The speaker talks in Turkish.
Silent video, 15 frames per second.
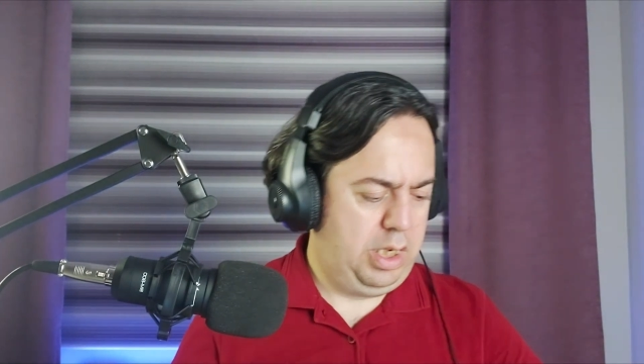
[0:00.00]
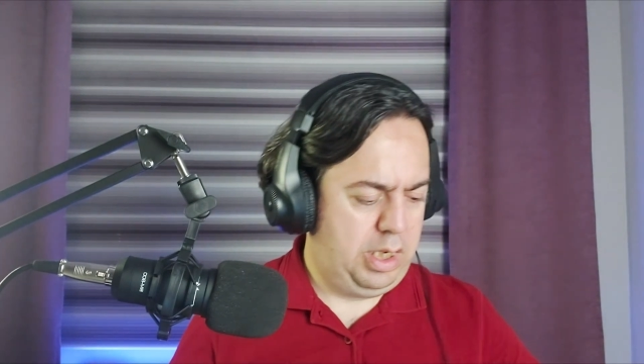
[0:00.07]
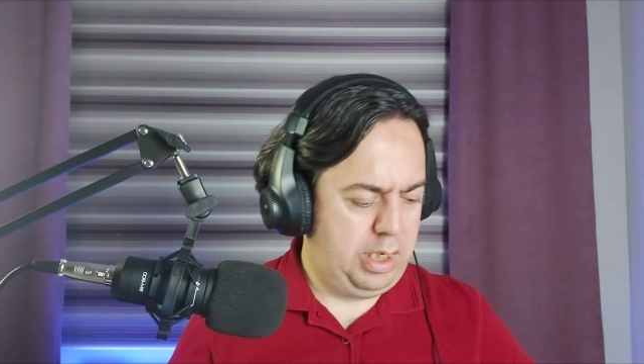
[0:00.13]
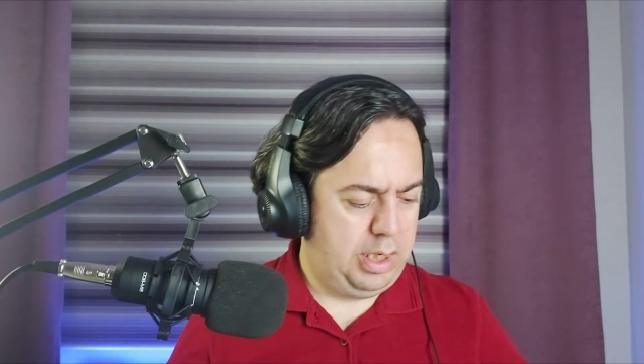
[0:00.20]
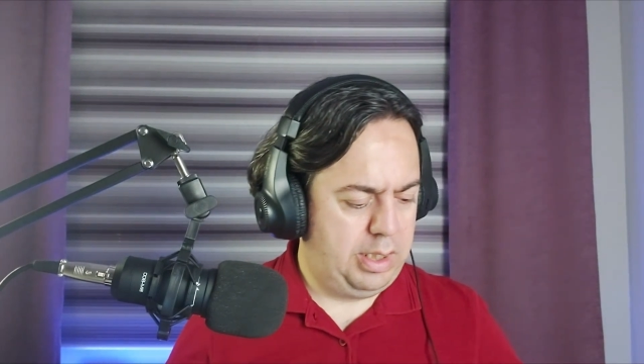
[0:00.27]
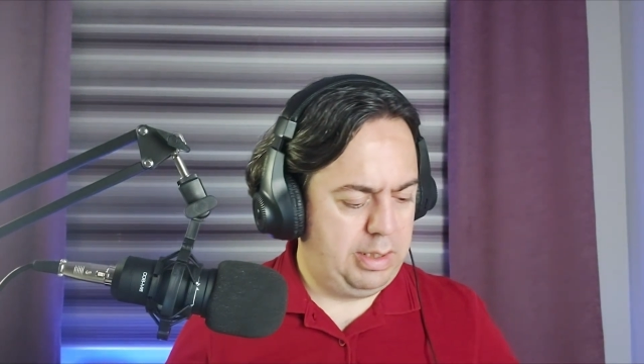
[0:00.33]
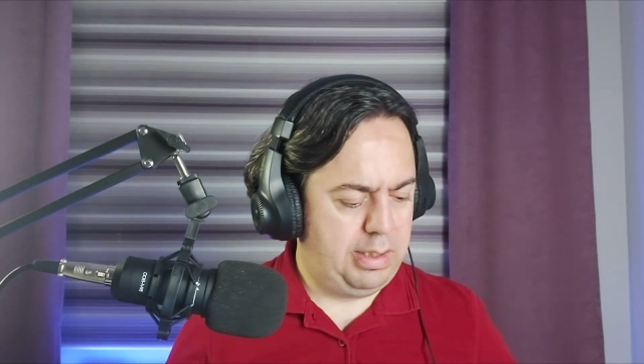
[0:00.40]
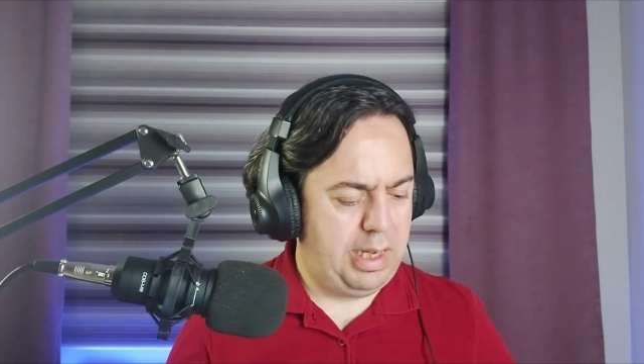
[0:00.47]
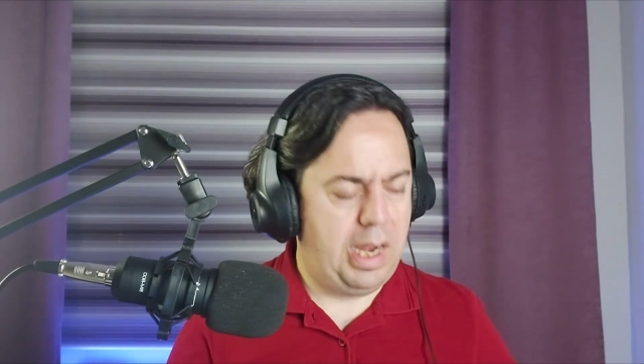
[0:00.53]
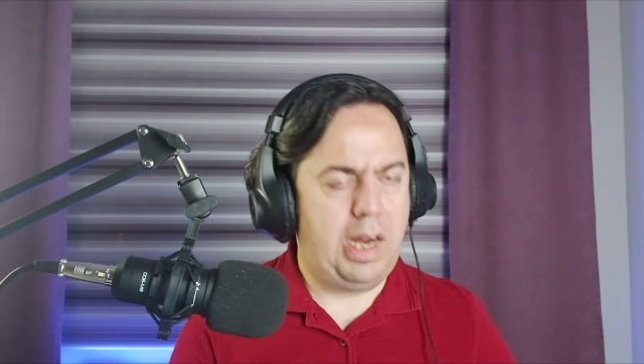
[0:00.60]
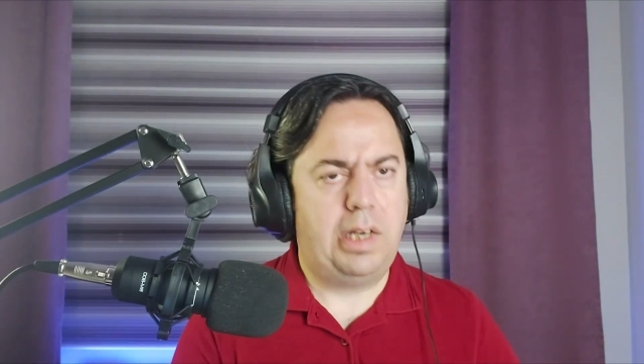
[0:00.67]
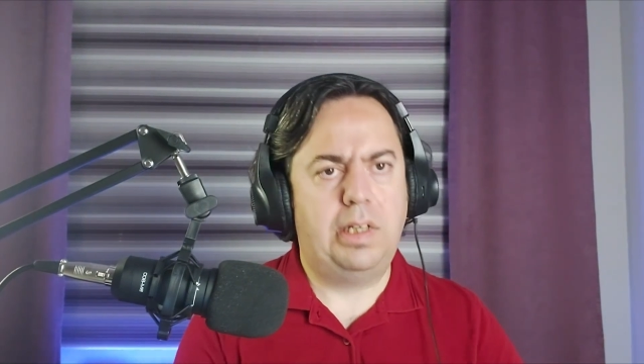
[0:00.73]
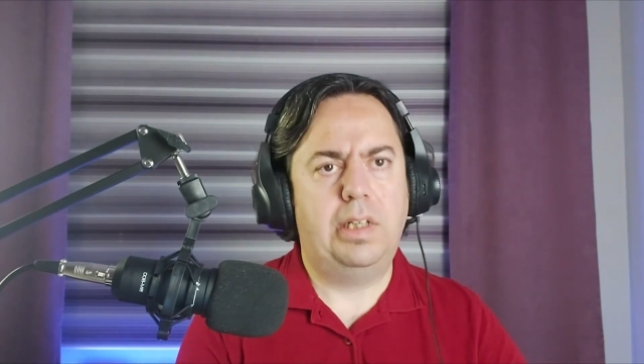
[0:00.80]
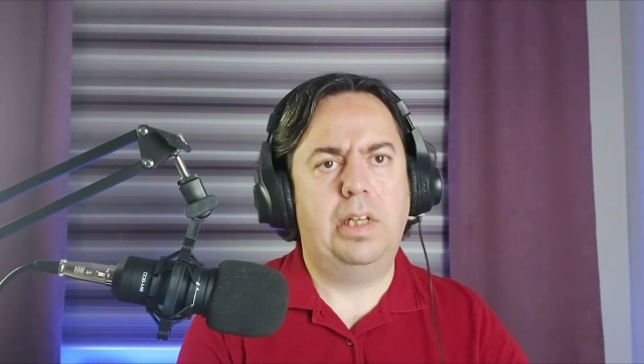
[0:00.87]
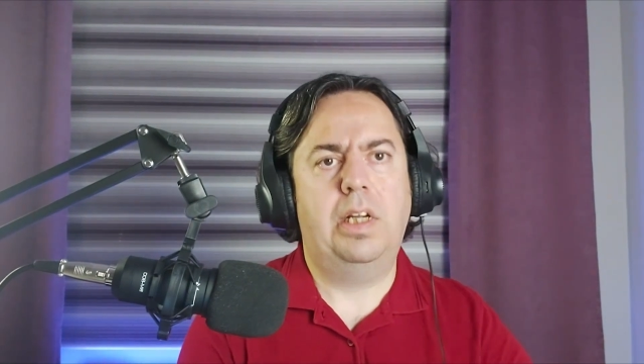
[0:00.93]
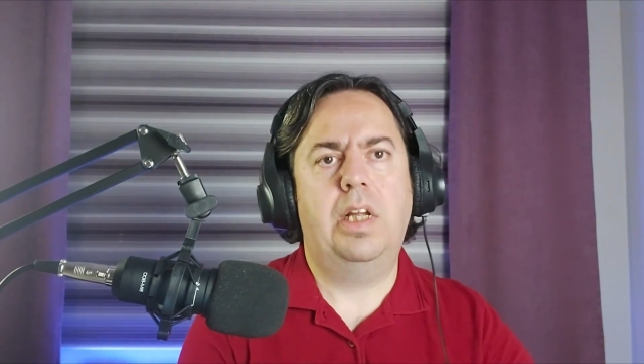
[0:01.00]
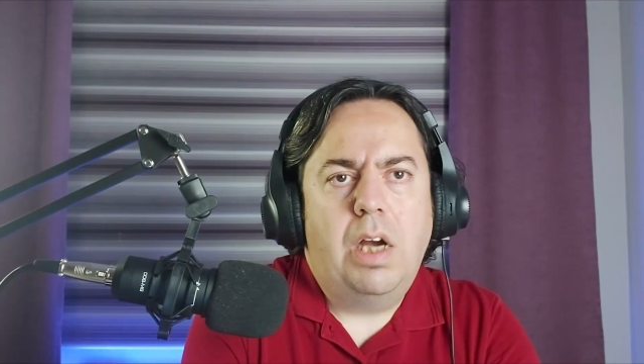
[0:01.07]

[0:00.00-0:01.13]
e, değerli.